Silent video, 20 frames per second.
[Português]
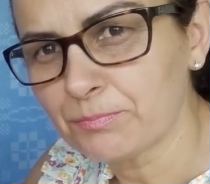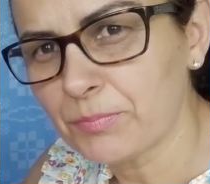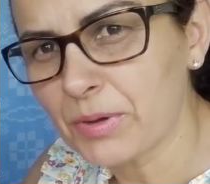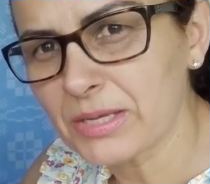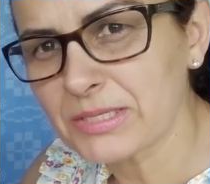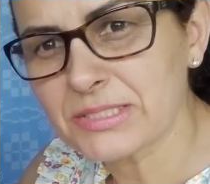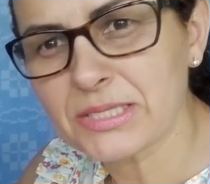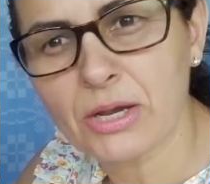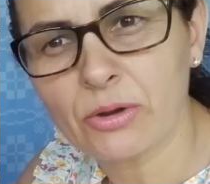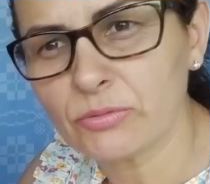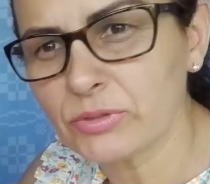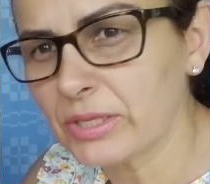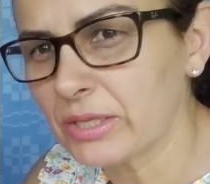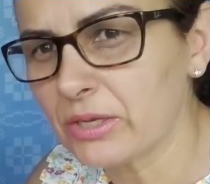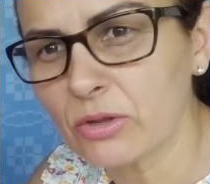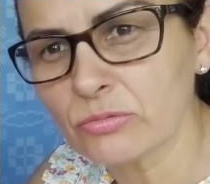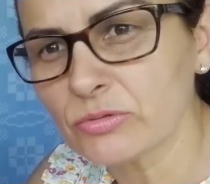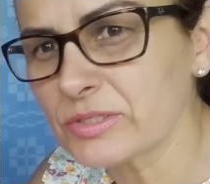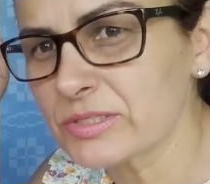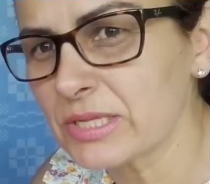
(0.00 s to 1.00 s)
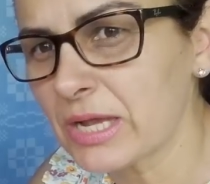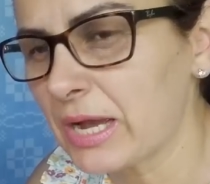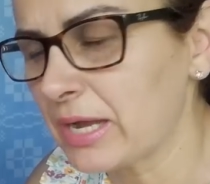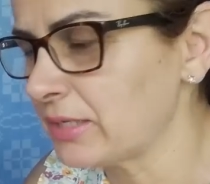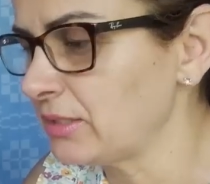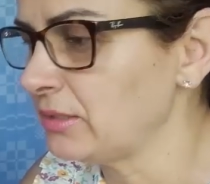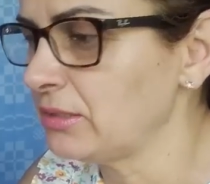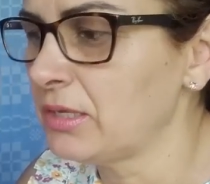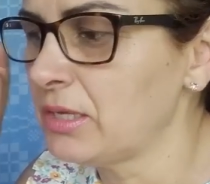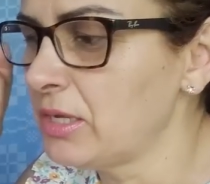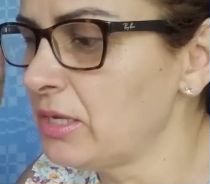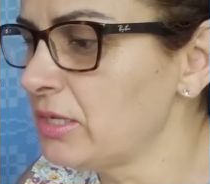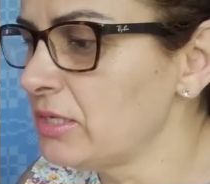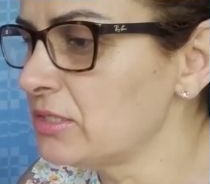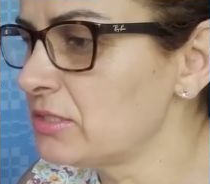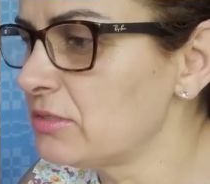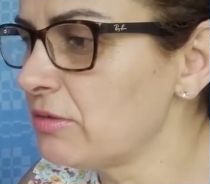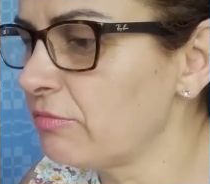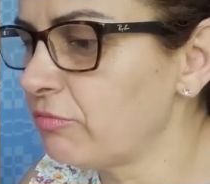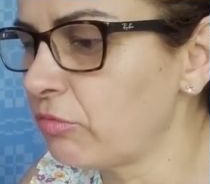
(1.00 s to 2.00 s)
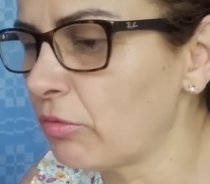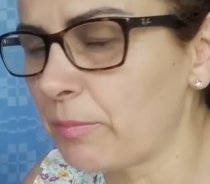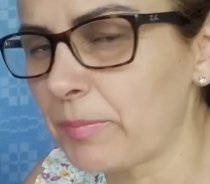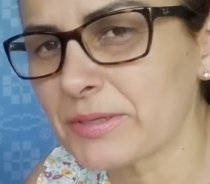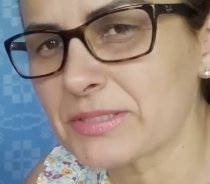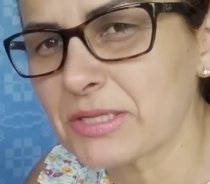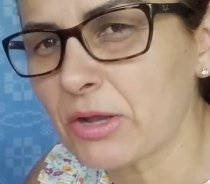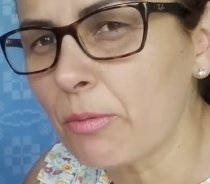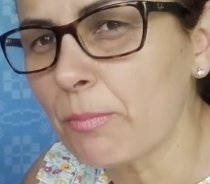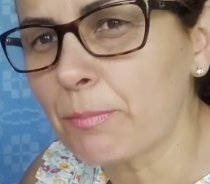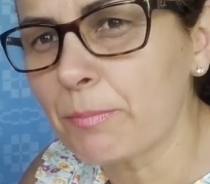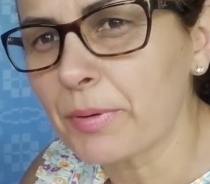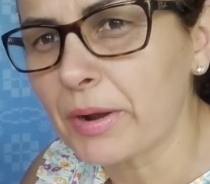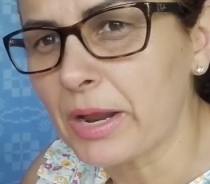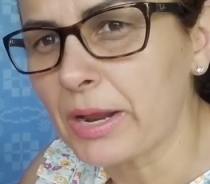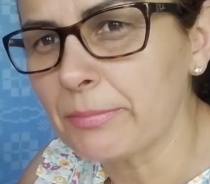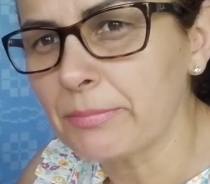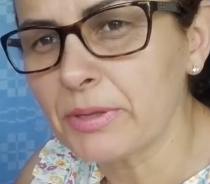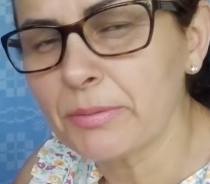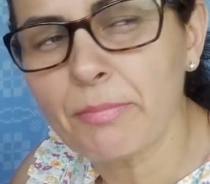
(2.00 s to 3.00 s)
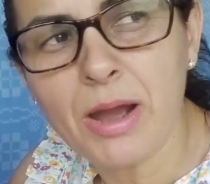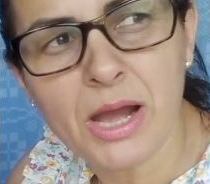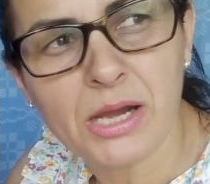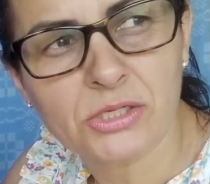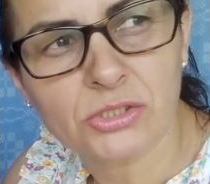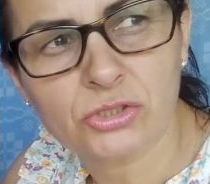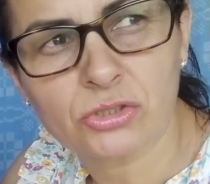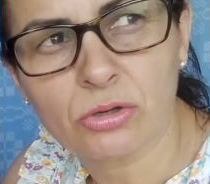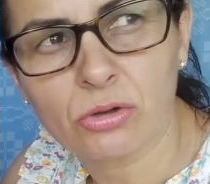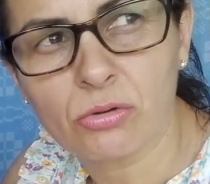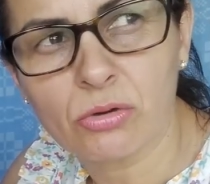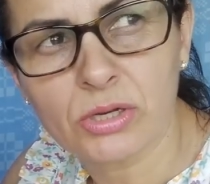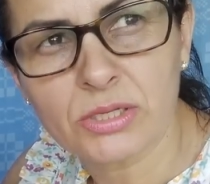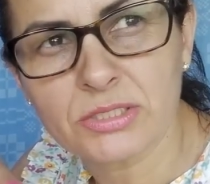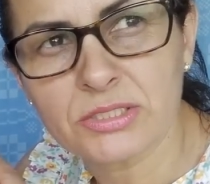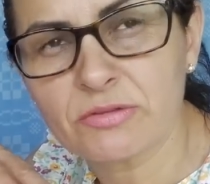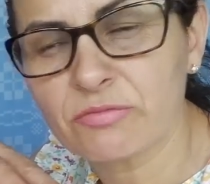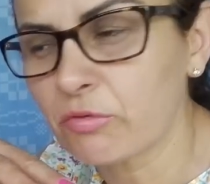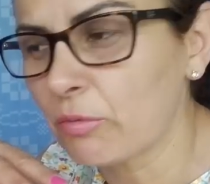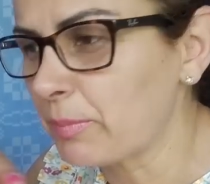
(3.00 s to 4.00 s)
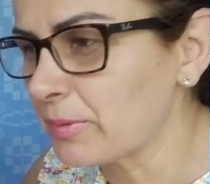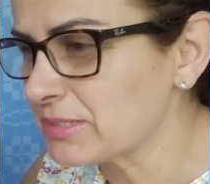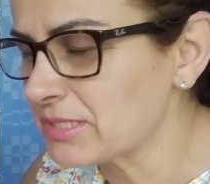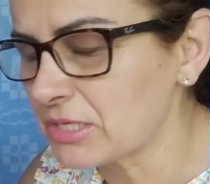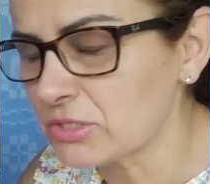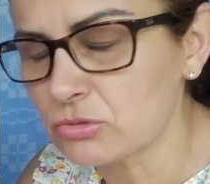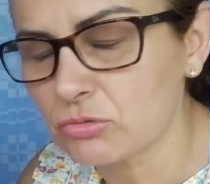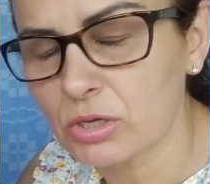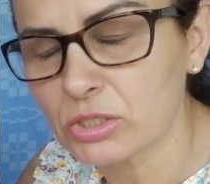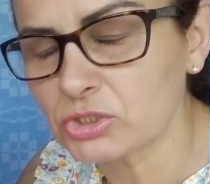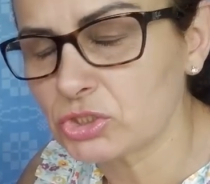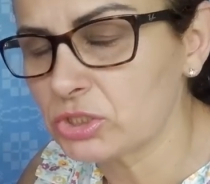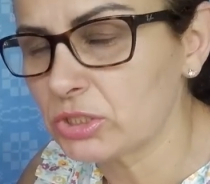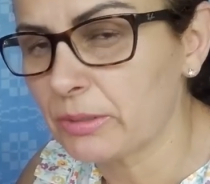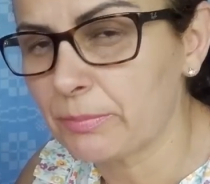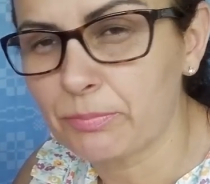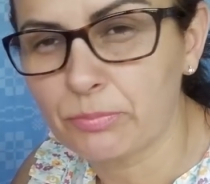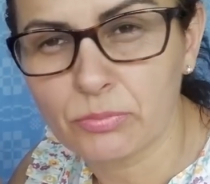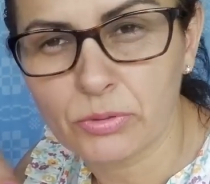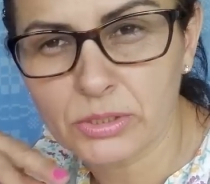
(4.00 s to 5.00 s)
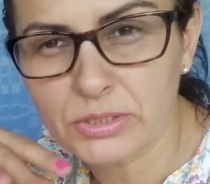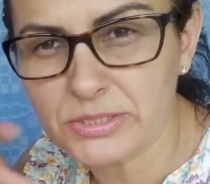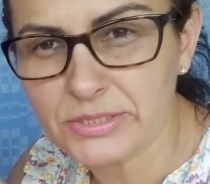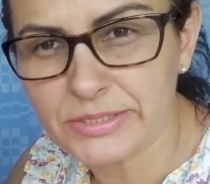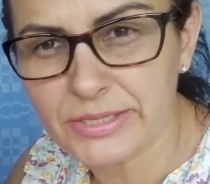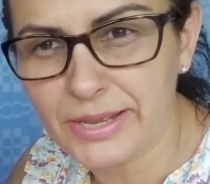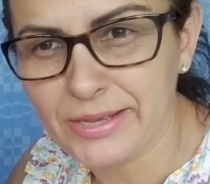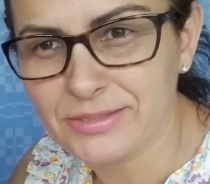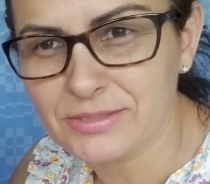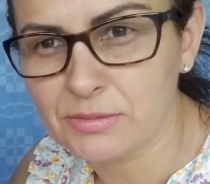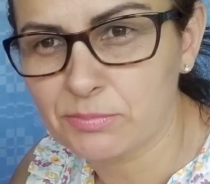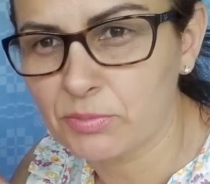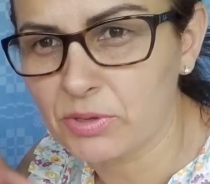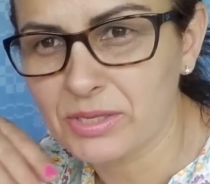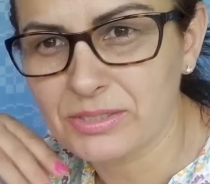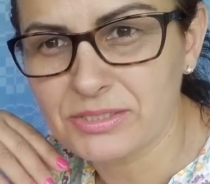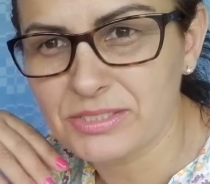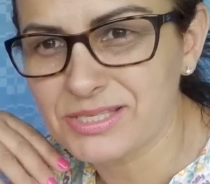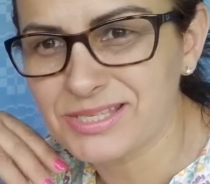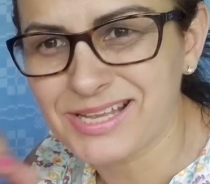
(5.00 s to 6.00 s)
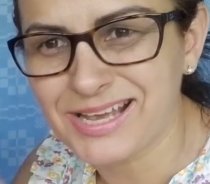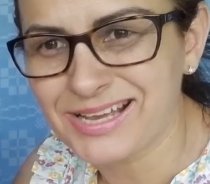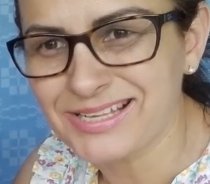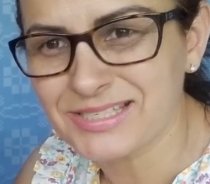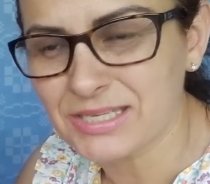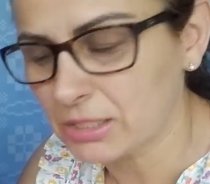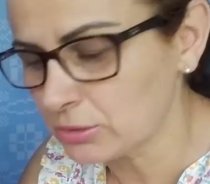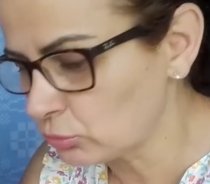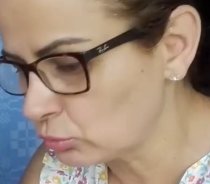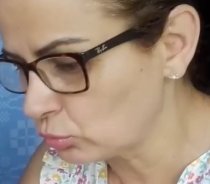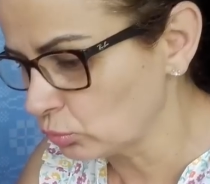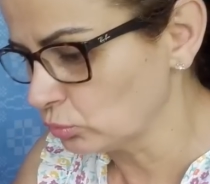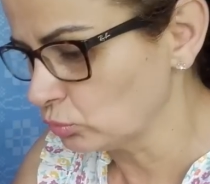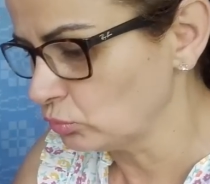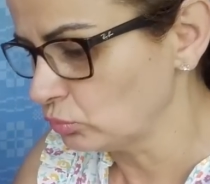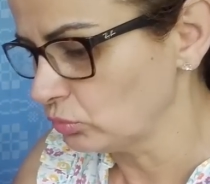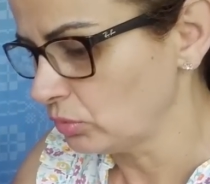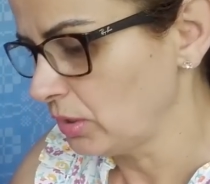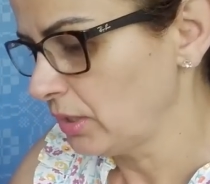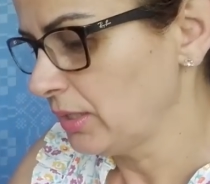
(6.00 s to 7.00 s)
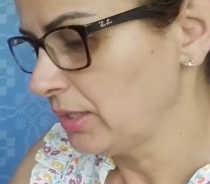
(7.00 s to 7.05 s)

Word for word: Passar a unha não sai. Se for passar o primer embaixo, agora se for passar só a tinta pura, esquece, porque descasca tudo.